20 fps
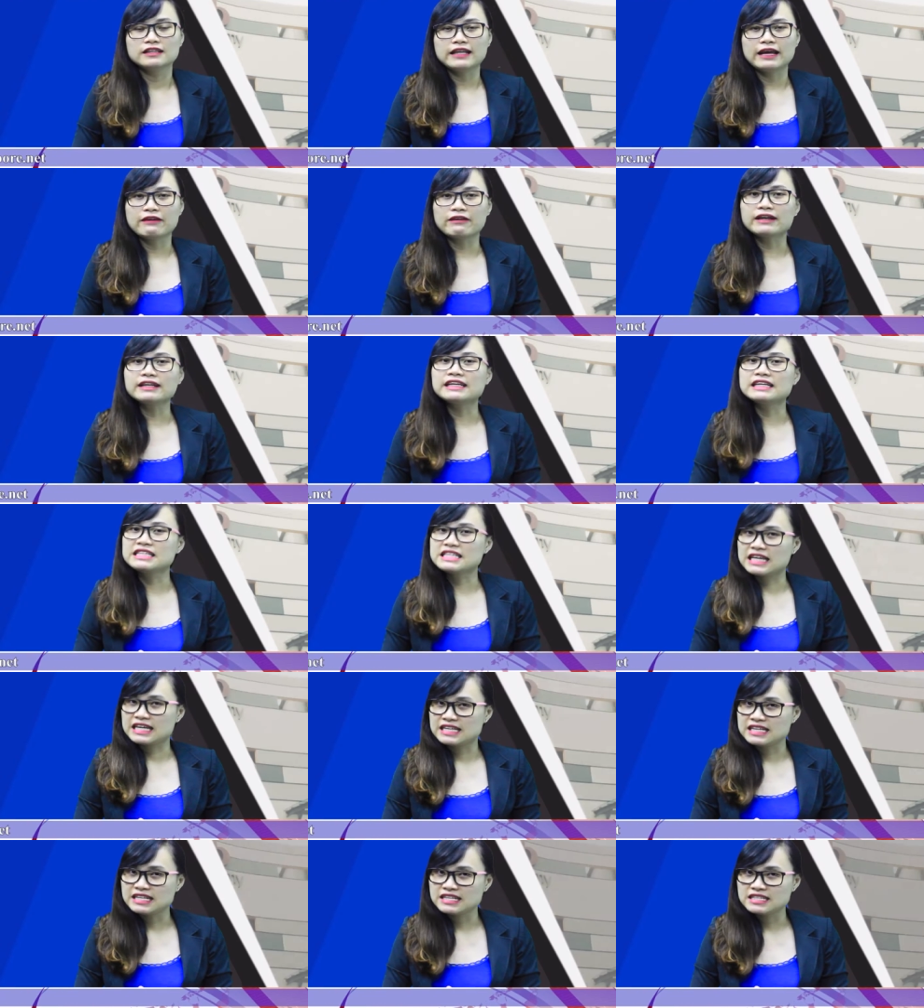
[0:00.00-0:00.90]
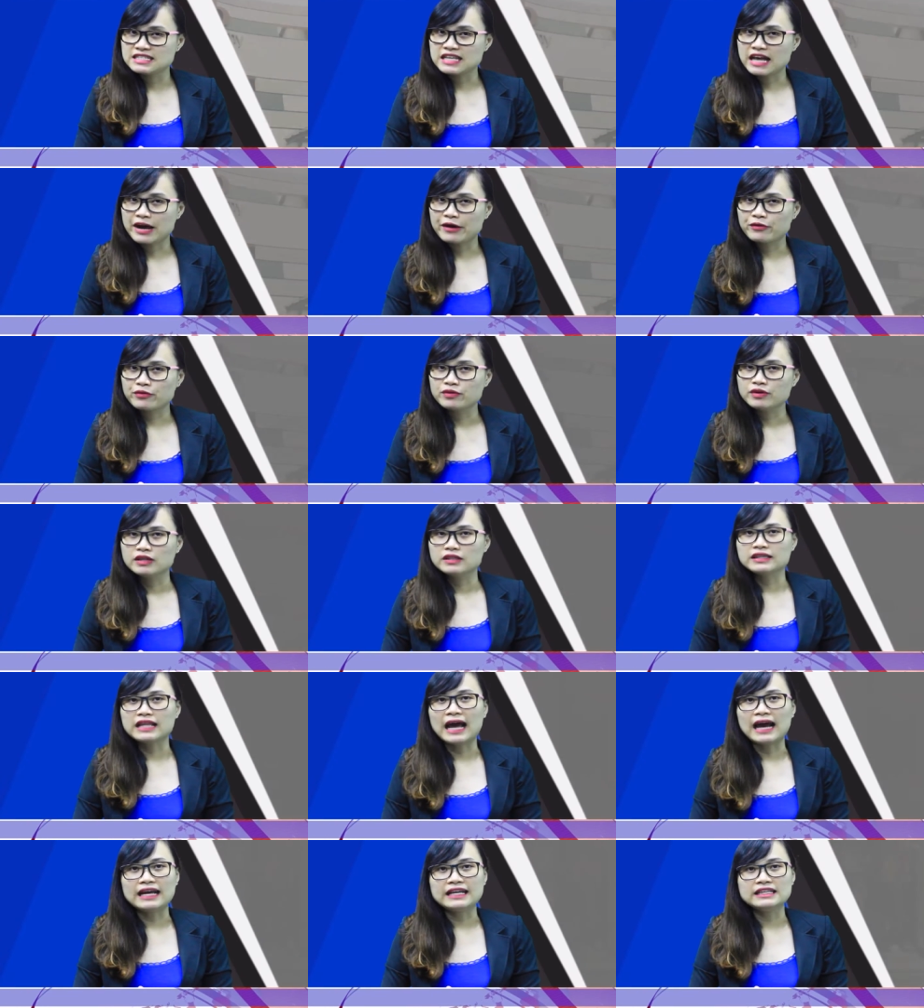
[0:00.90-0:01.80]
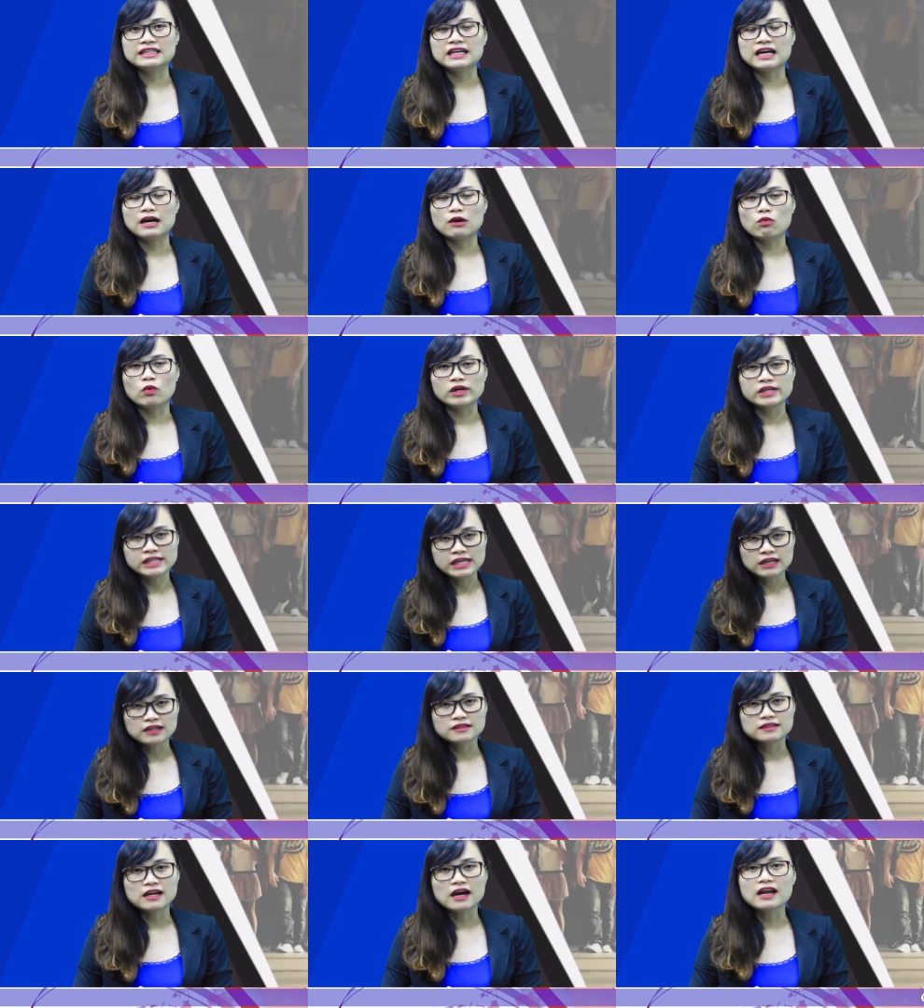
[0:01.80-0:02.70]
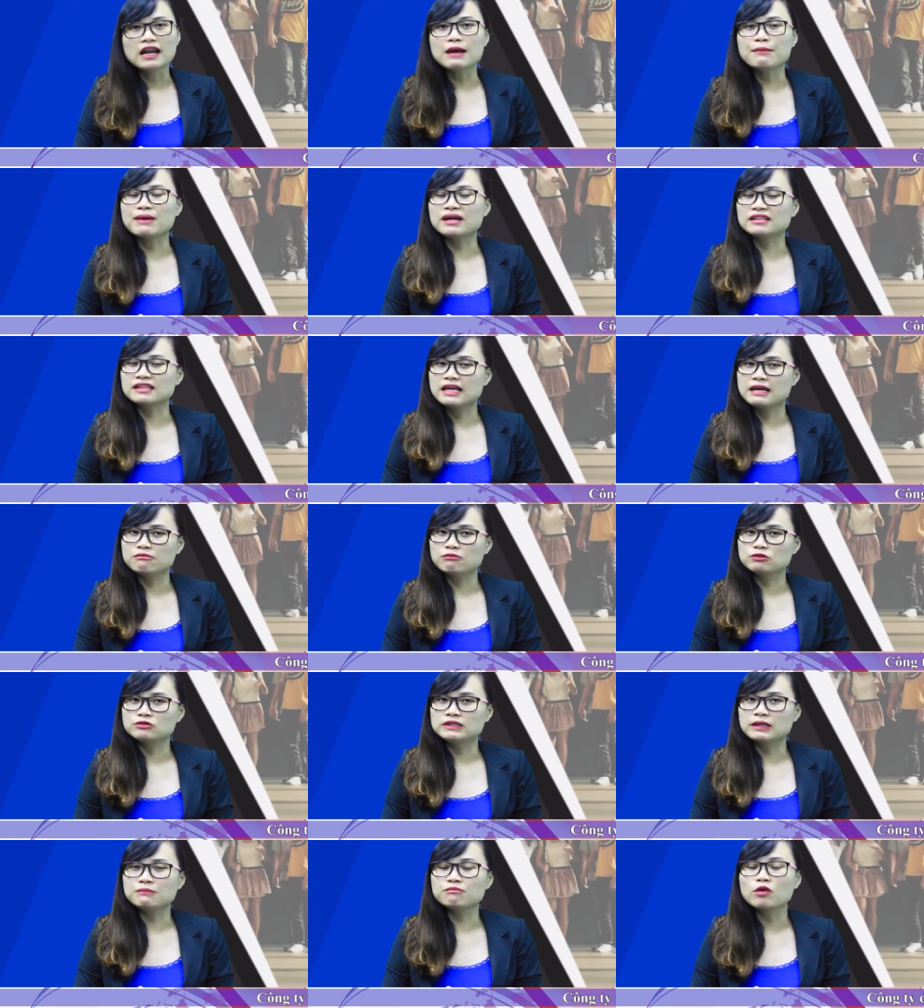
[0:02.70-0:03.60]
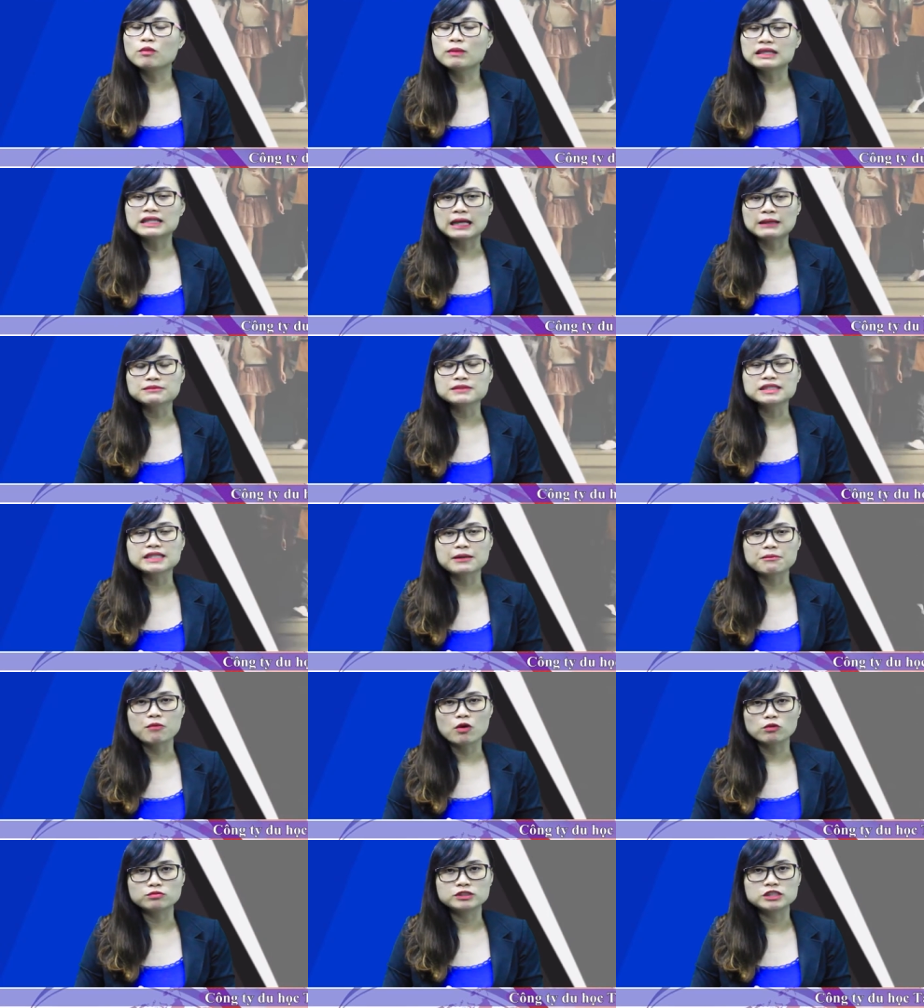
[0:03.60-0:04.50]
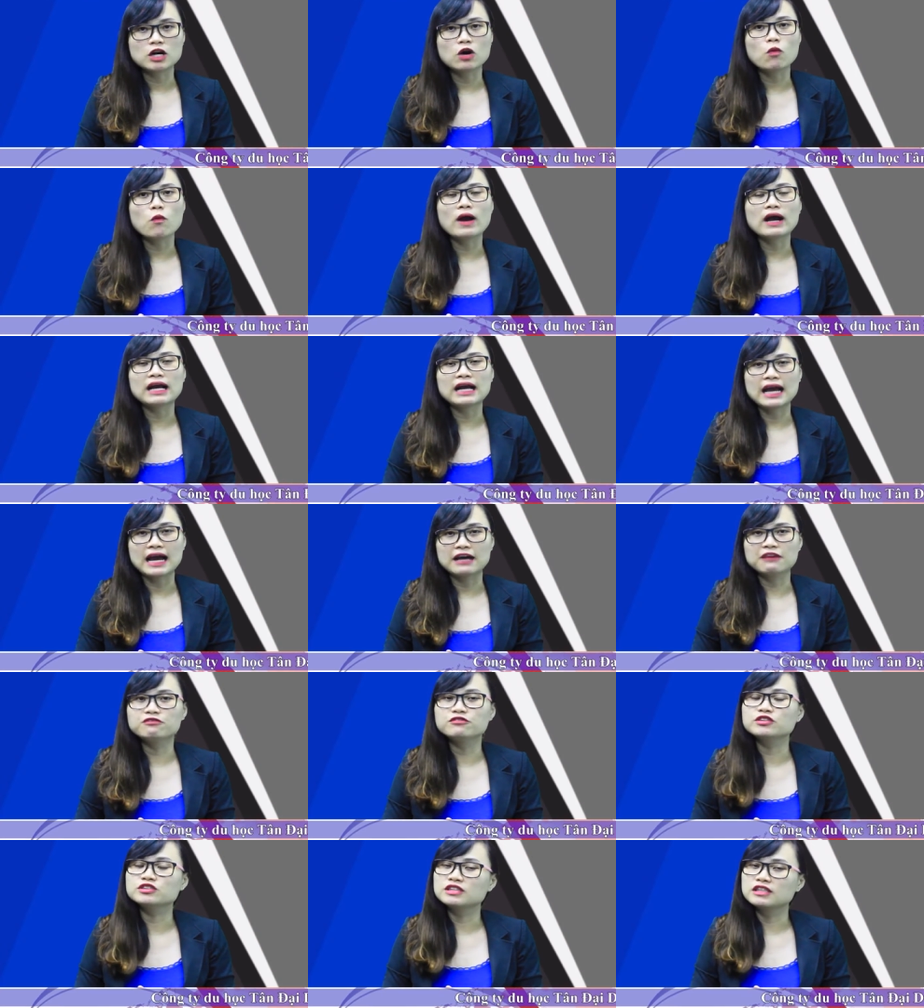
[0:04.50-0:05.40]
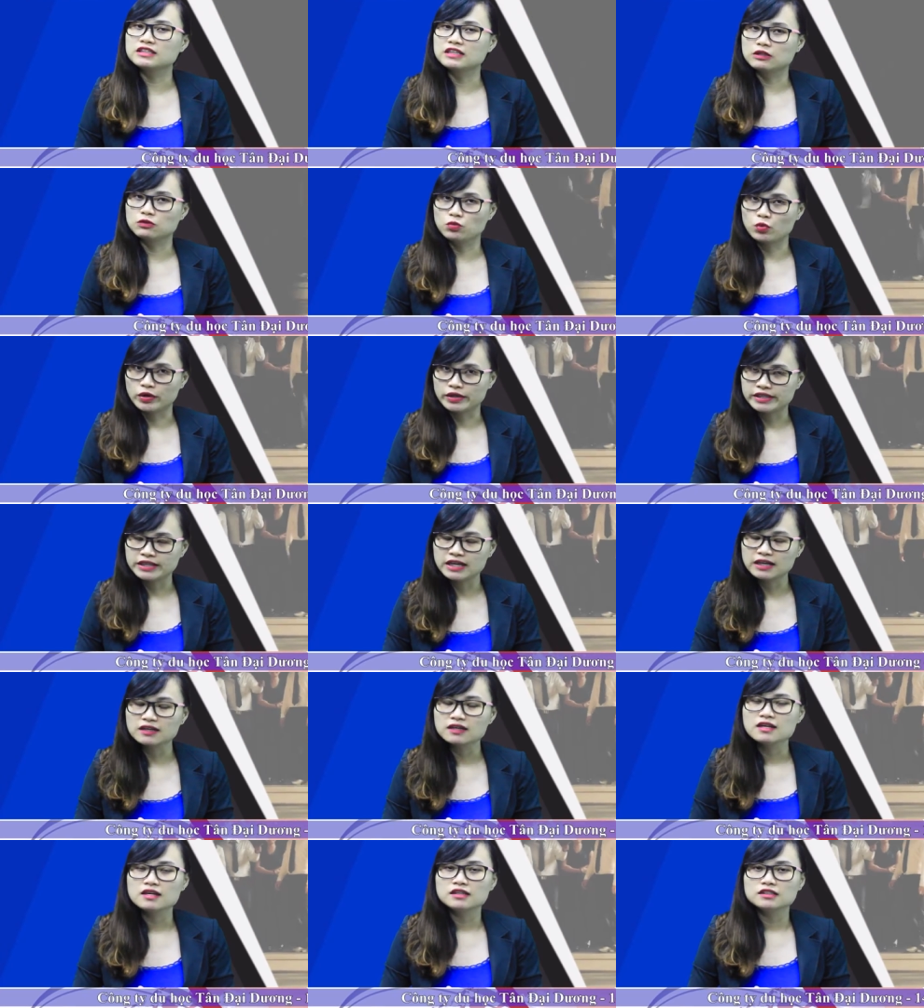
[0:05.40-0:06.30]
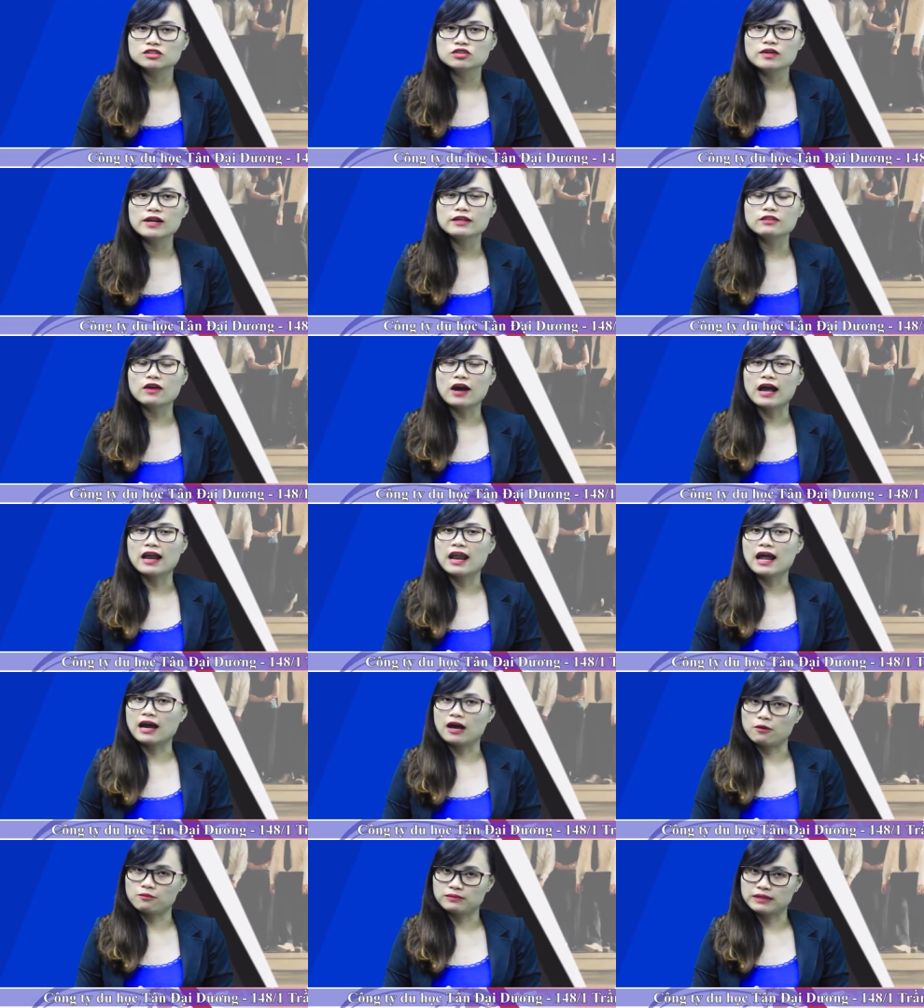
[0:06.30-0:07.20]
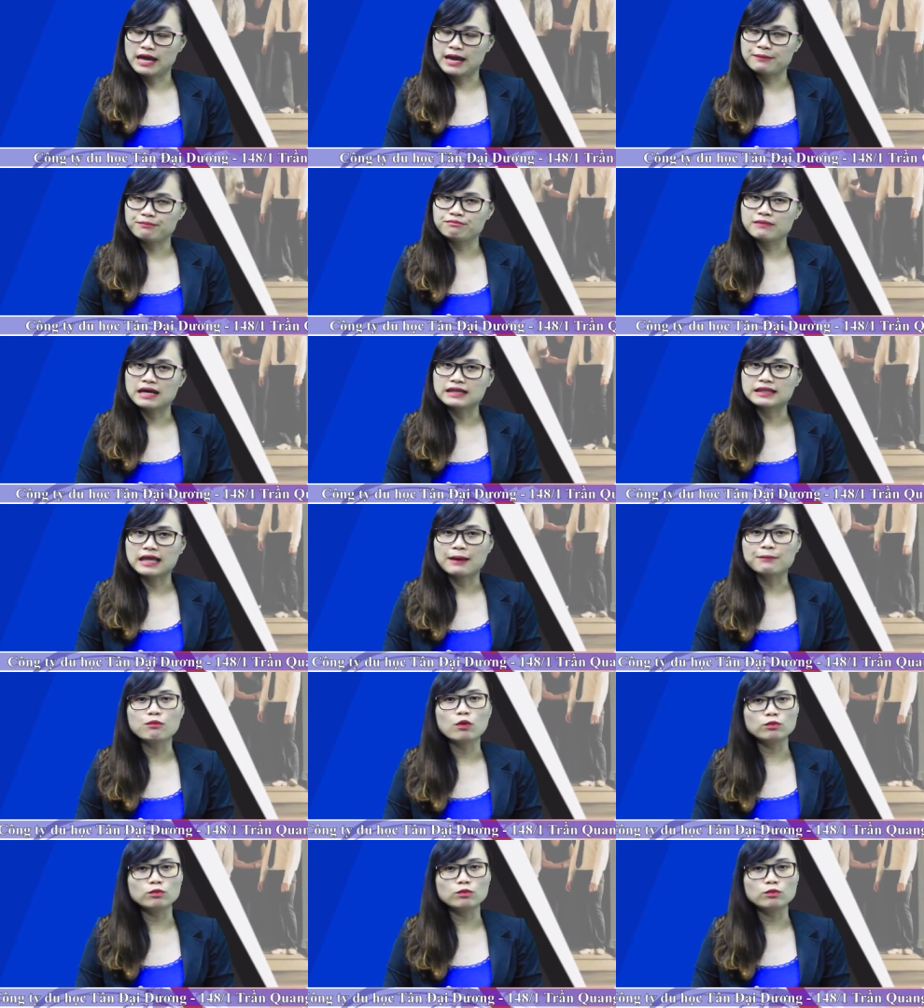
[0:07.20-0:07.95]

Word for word: theo các địa chỉ như sau tại à, quận Nhất đó là mặt tiền 148 sẹt 1 Trần Quang Khải phường Tân Định quận Nhất số điện thoại là 08 3848